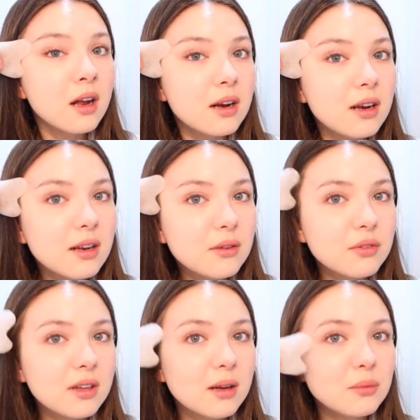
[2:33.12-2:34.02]

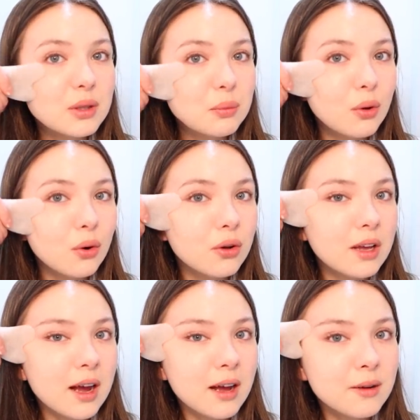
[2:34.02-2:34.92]
lifter un petit peu le
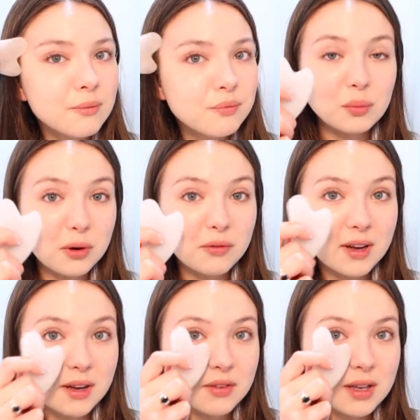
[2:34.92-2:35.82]
regard. Tu peux le
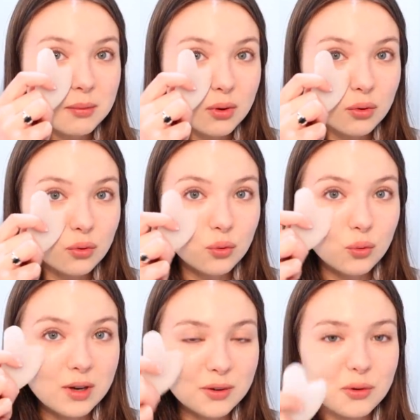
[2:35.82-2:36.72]
faire évidemment
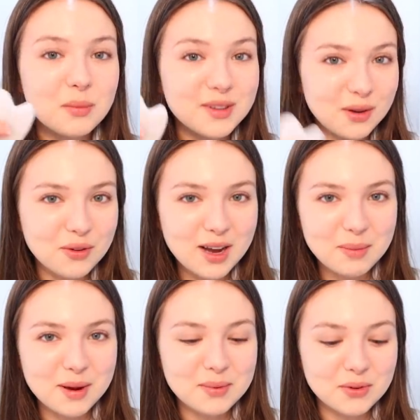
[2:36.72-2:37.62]
sous les yeux, mais ça on verra
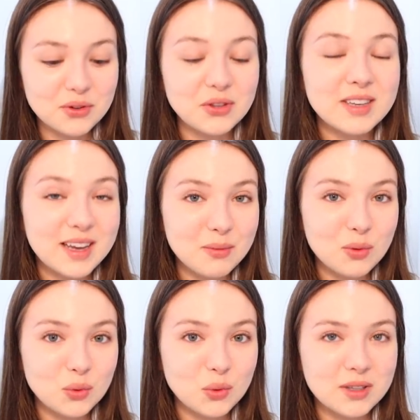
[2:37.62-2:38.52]
après parce que j'ai une crème
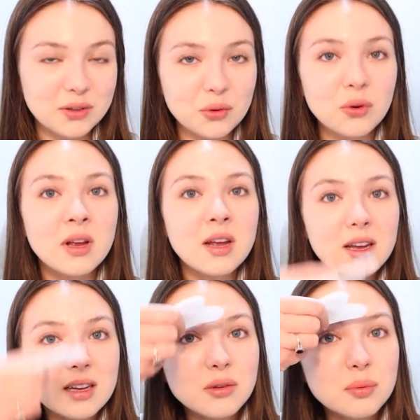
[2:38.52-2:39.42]
contour des yeux.
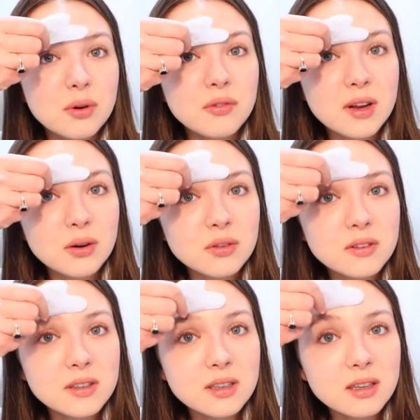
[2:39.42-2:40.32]
Et tu peux le faire
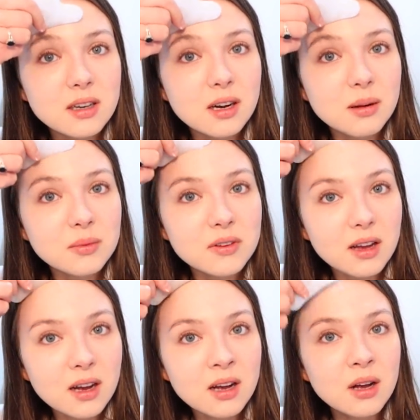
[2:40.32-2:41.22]
aussi comme
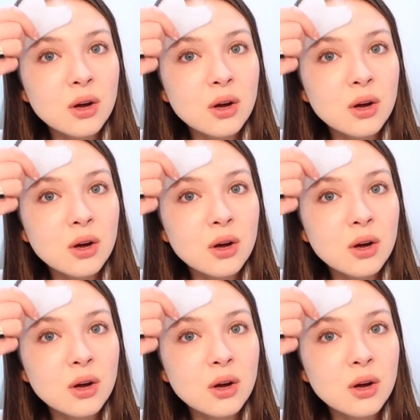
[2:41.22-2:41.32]
ça,